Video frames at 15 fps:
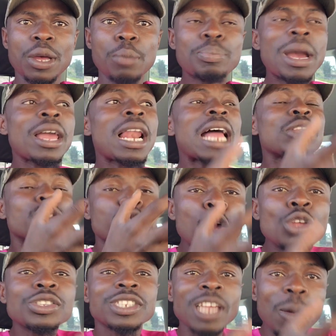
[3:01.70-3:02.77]
par la
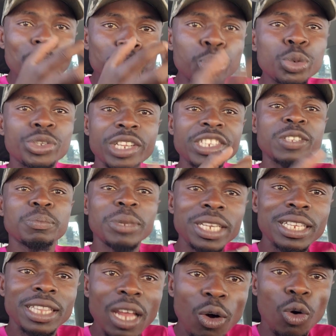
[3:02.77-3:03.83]
deuxième puissance
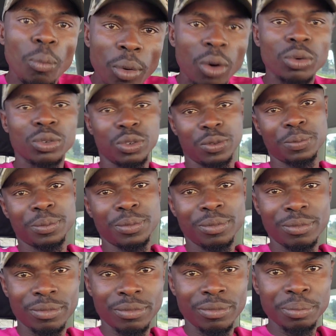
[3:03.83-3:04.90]
militaire au monde.
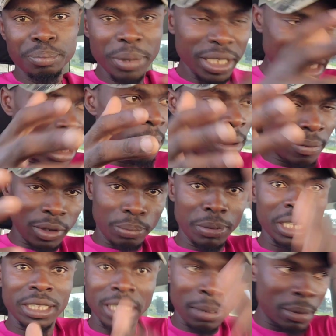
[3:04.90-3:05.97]
Maintenant même,
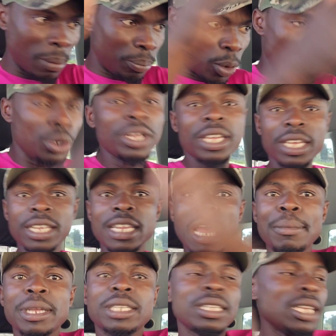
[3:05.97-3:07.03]
maintenant même, bon, il y a
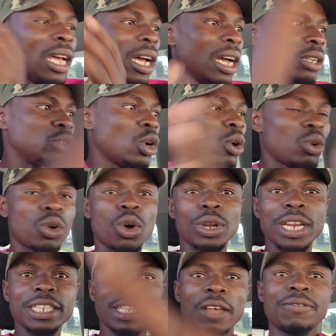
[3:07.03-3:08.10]
maintenant, donc euh,
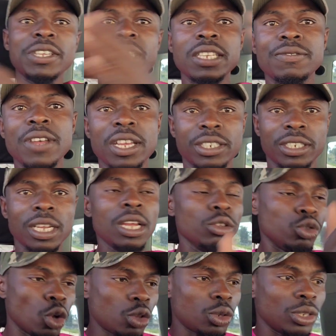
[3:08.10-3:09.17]
les avis divergent.
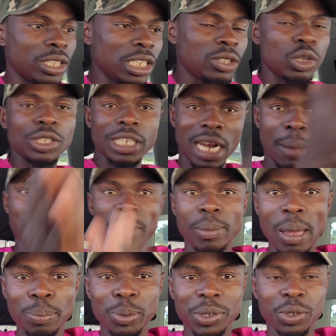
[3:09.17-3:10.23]
D'autres disent que c'est la
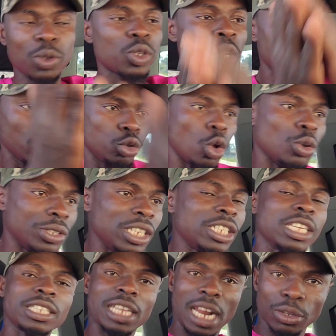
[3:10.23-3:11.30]
première puissance, d'autres disent
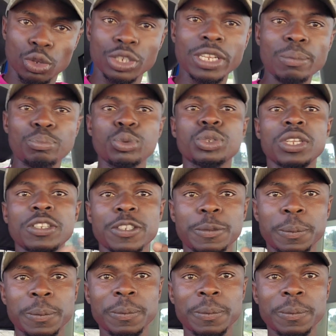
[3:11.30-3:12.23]
que c'est la deuxième puissance.